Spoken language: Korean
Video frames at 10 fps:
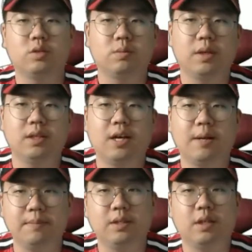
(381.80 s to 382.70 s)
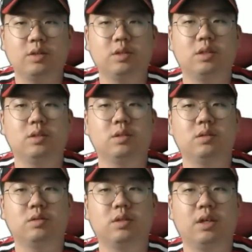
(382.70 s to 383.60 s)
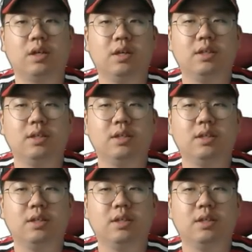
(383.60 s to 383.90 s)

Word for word: 좀 해당합니다. 최채영 선수가